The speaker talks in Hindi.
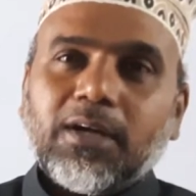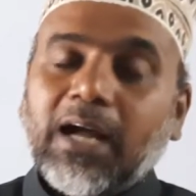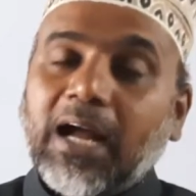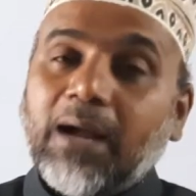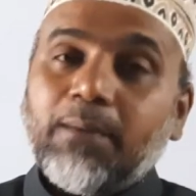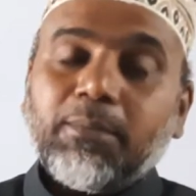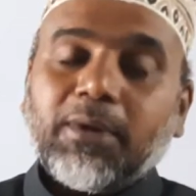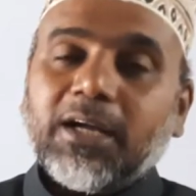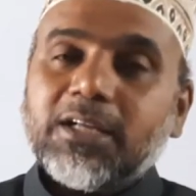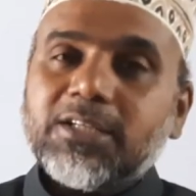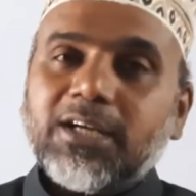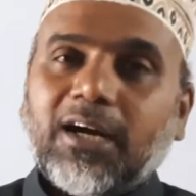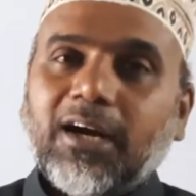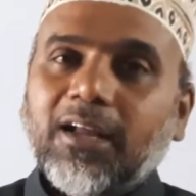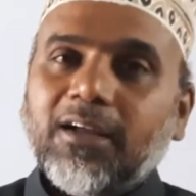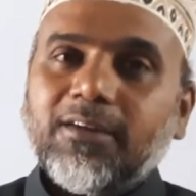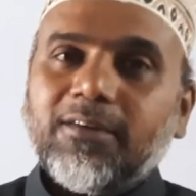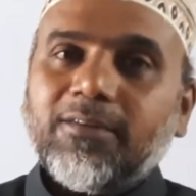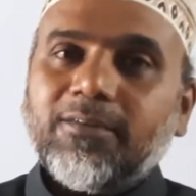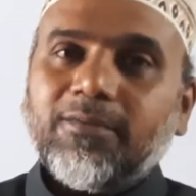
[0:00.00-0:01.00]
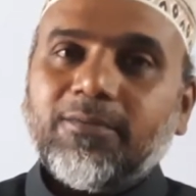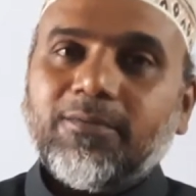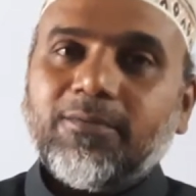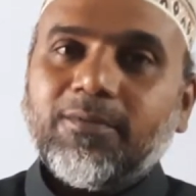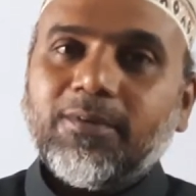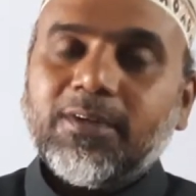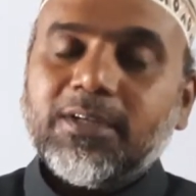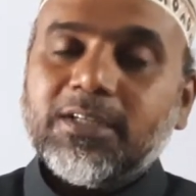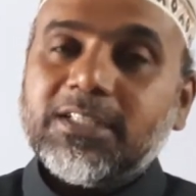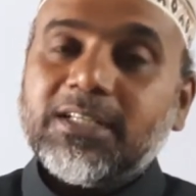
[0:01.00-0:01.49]
आम का झाड़
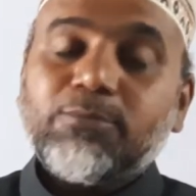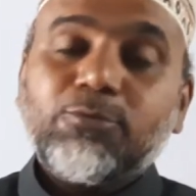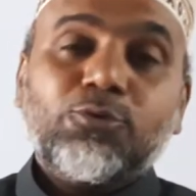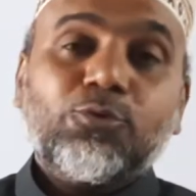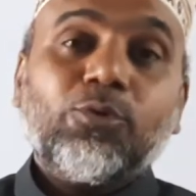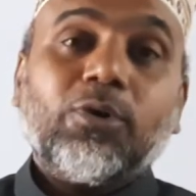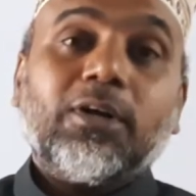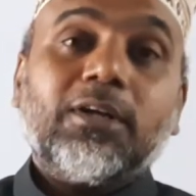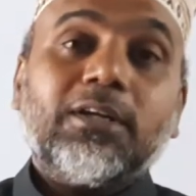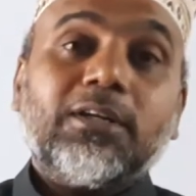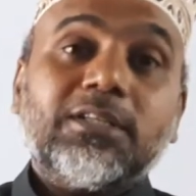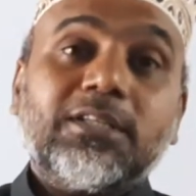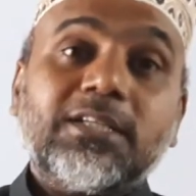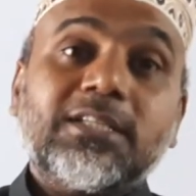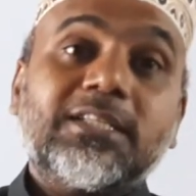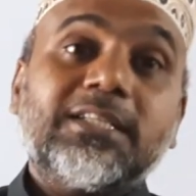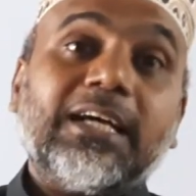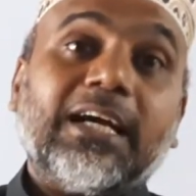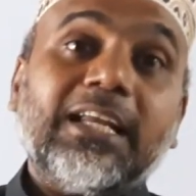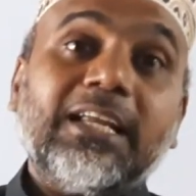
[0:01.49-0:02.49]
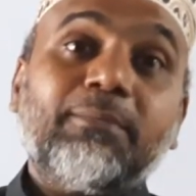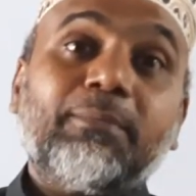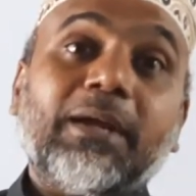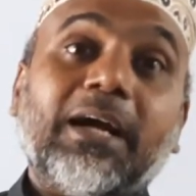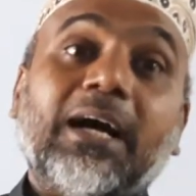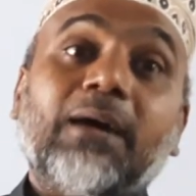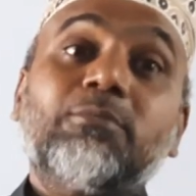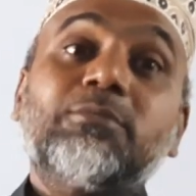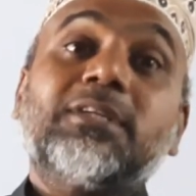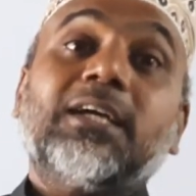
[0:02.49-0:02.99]
जब उसको जिस डाली पे
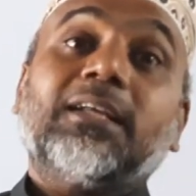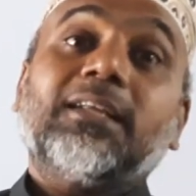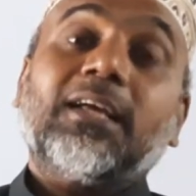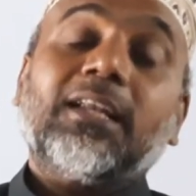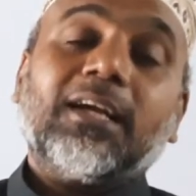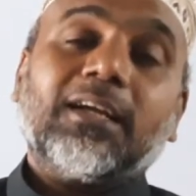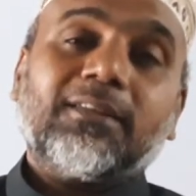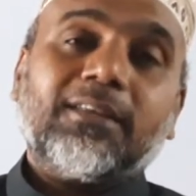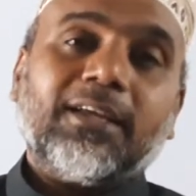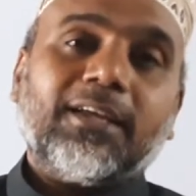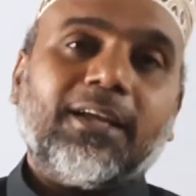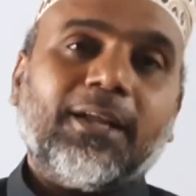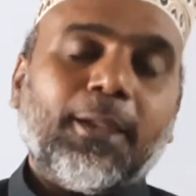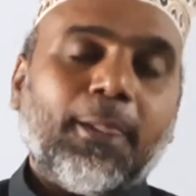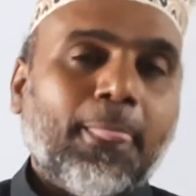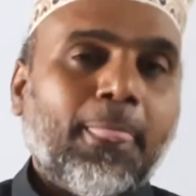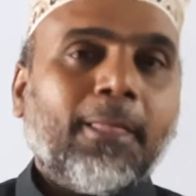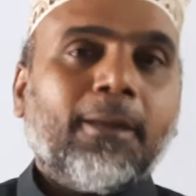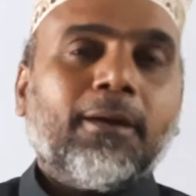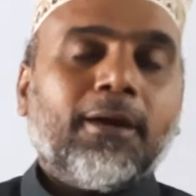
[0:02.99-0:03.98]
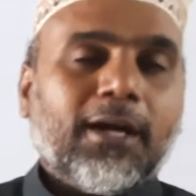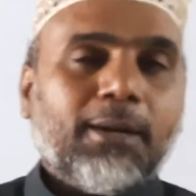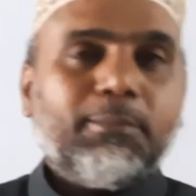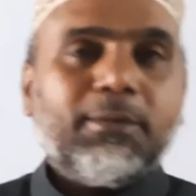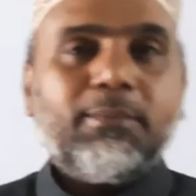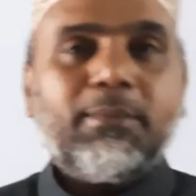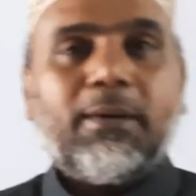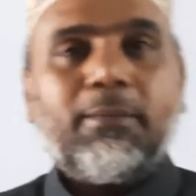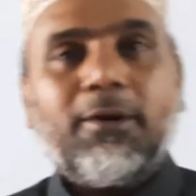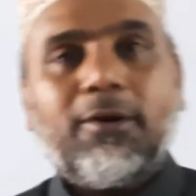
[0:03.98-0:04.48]
आम ज़्यादा लगते हैं
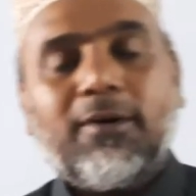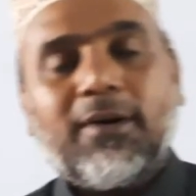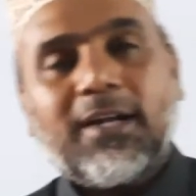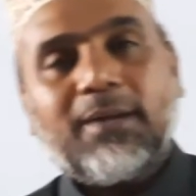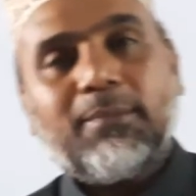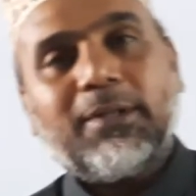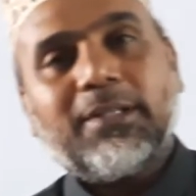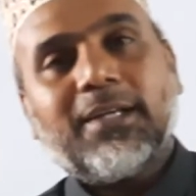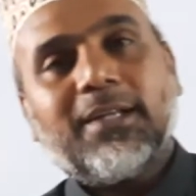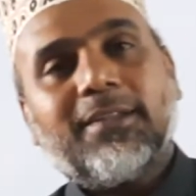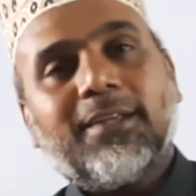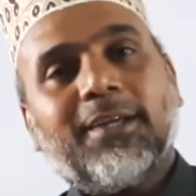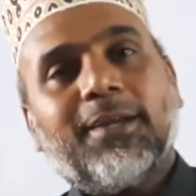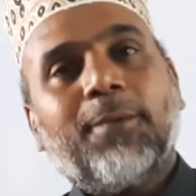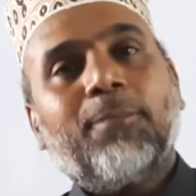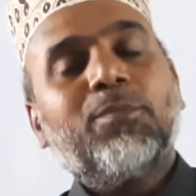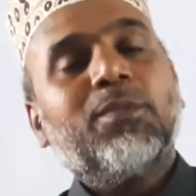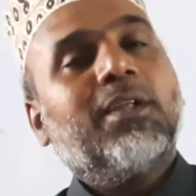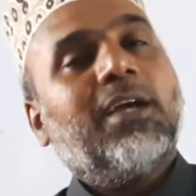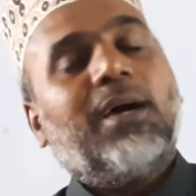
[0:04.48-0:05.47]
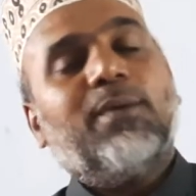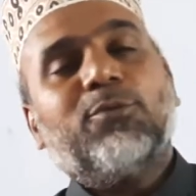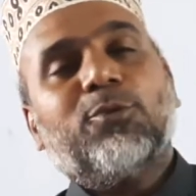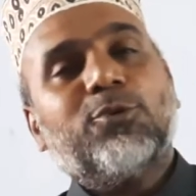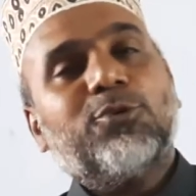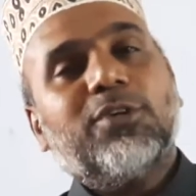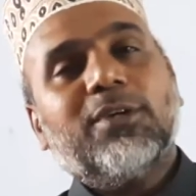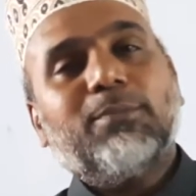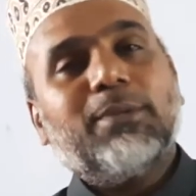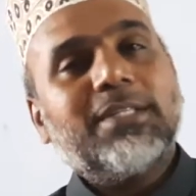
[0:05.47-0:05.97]
अम्मी बाबा वगैरह बताते हैं हम तो
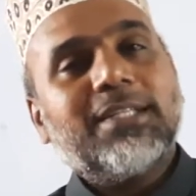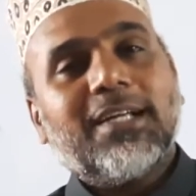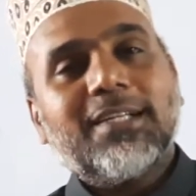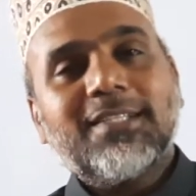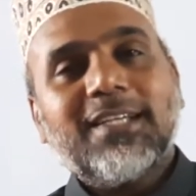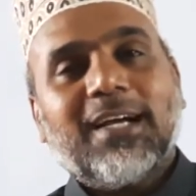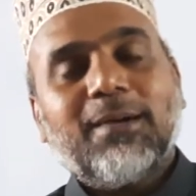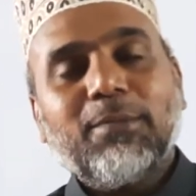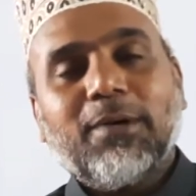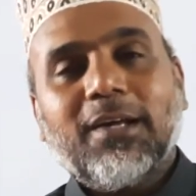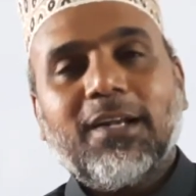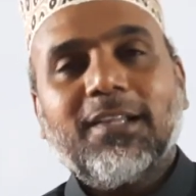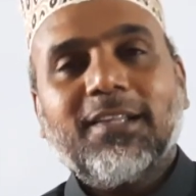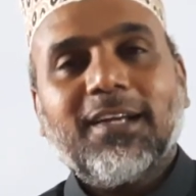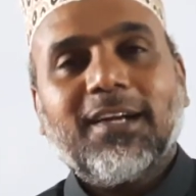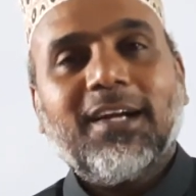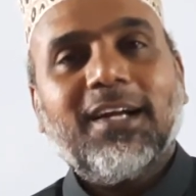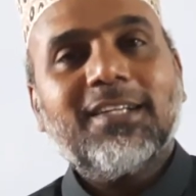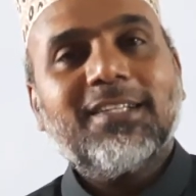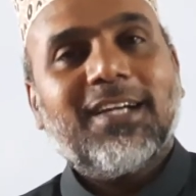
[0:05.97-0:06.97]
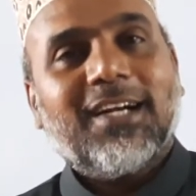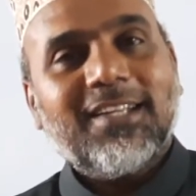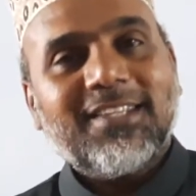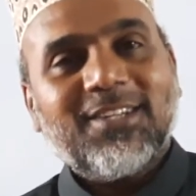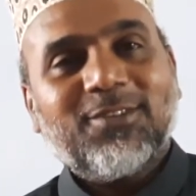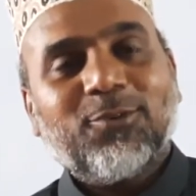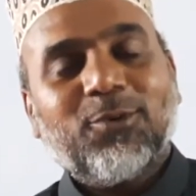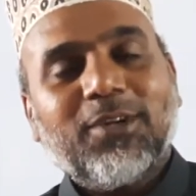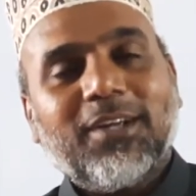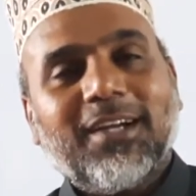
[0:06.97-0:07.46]
जो है बाज़ार से आम खरीद के खाए झाड़ से
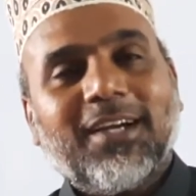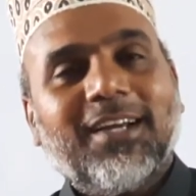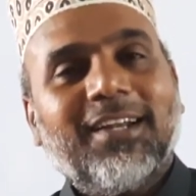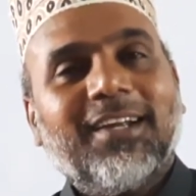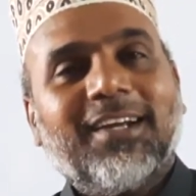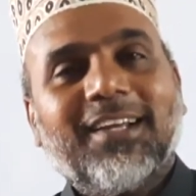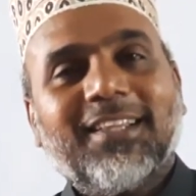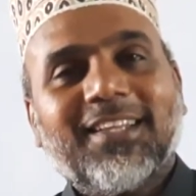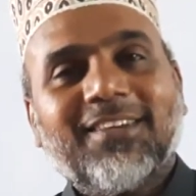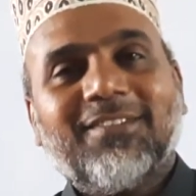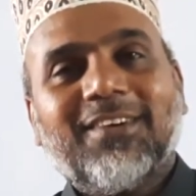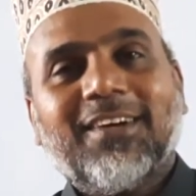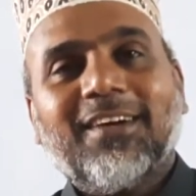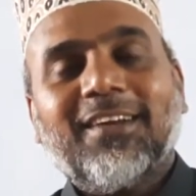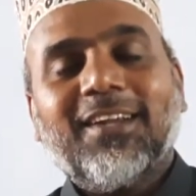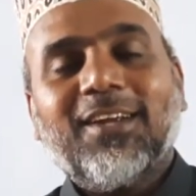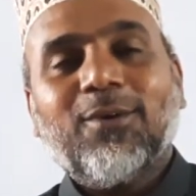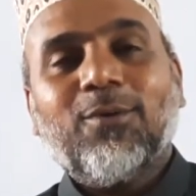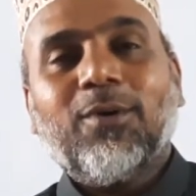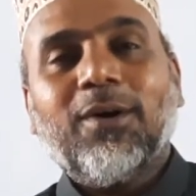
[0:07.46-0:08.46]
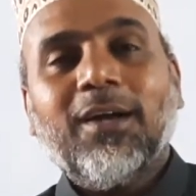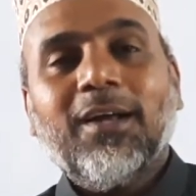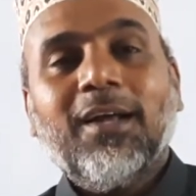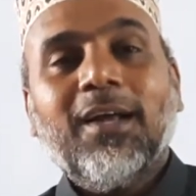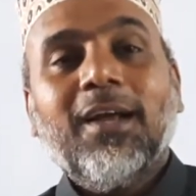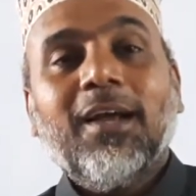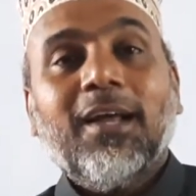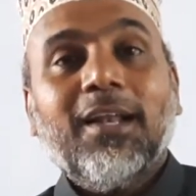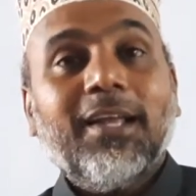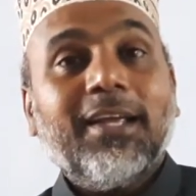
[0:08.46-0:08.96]
टोल के खाने का इतफाक़ नहीं हुआ
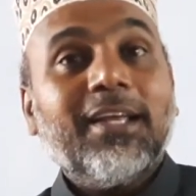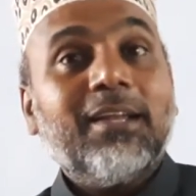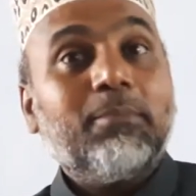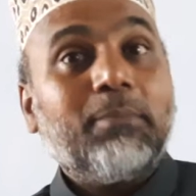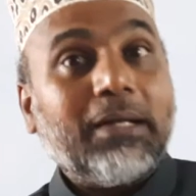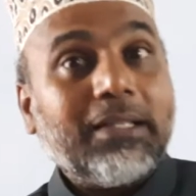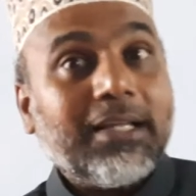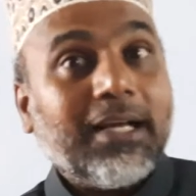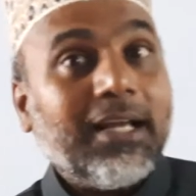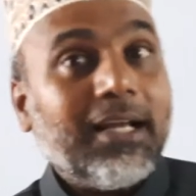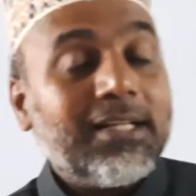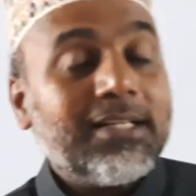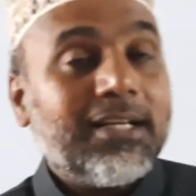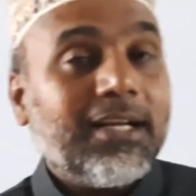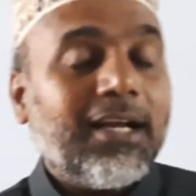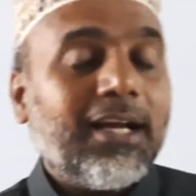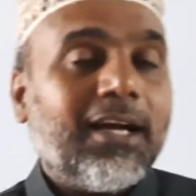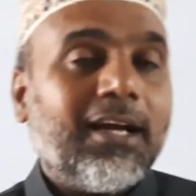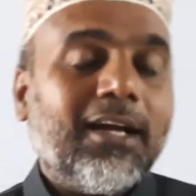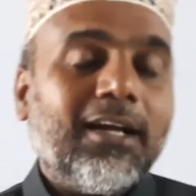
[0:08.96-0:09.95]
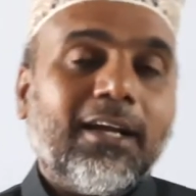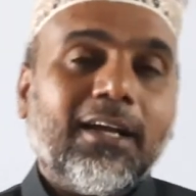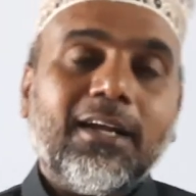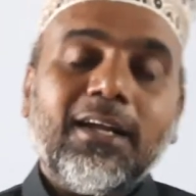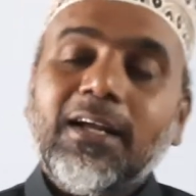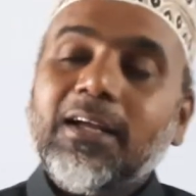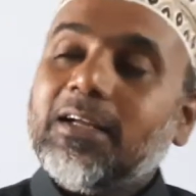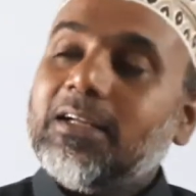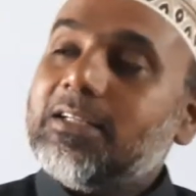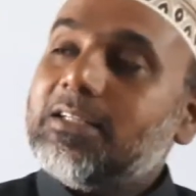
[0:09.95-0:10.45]
लेकिन बताया गया है कि
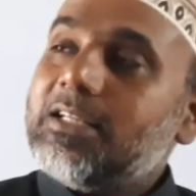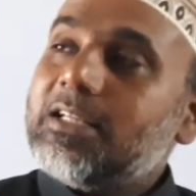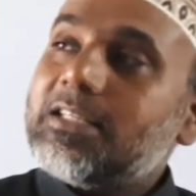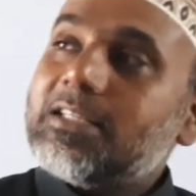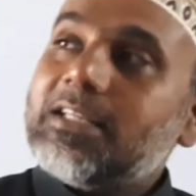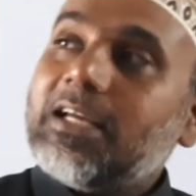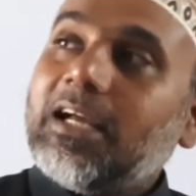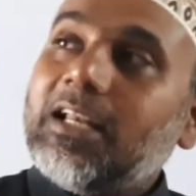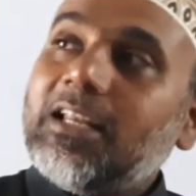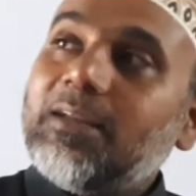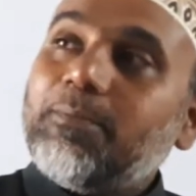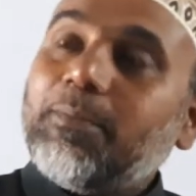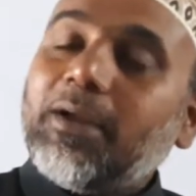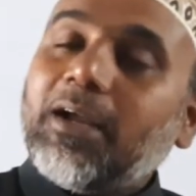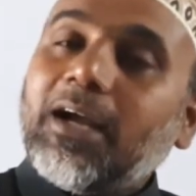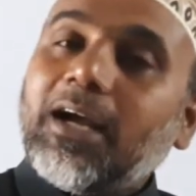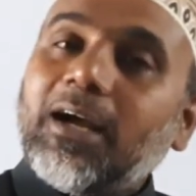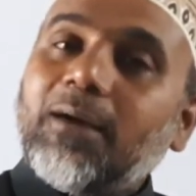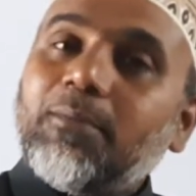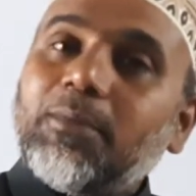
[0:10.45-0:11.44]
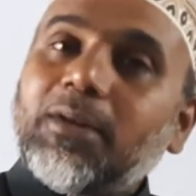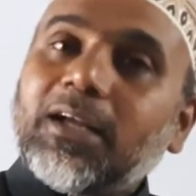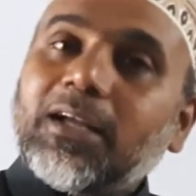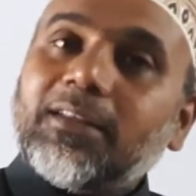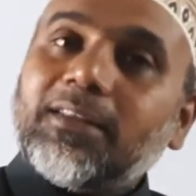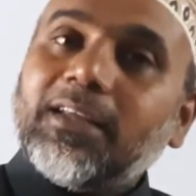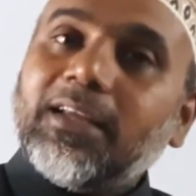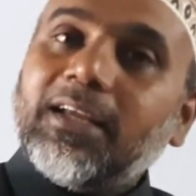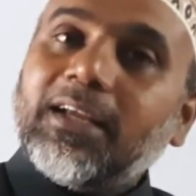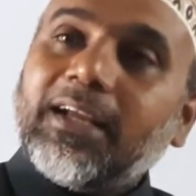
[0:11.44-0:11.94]
जिस डाली पे आम
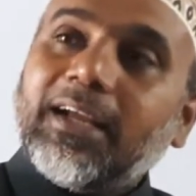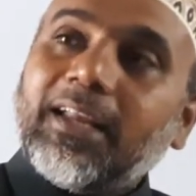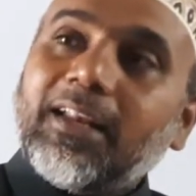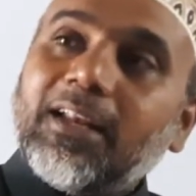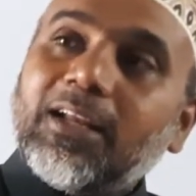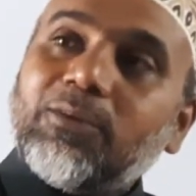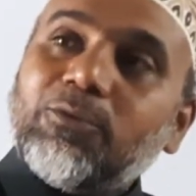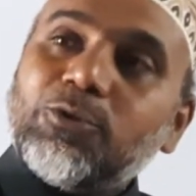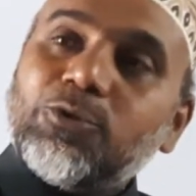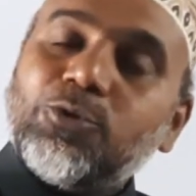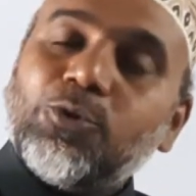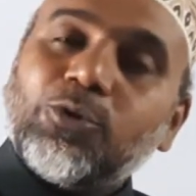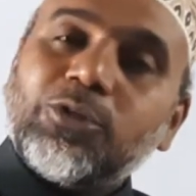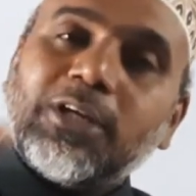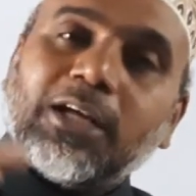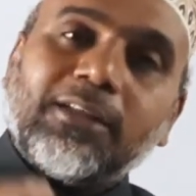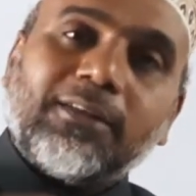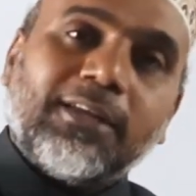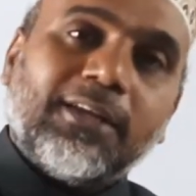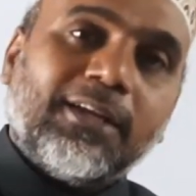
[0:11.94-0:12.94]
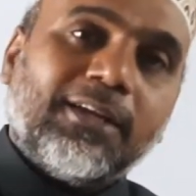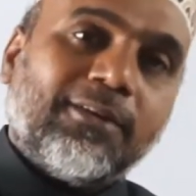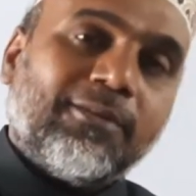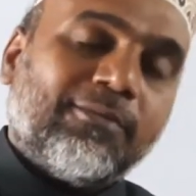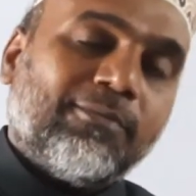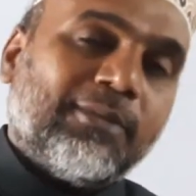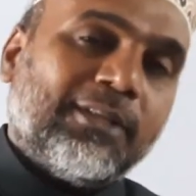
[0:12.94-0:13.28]
लगते हैं कैरी लेकिन वो झुक जाती है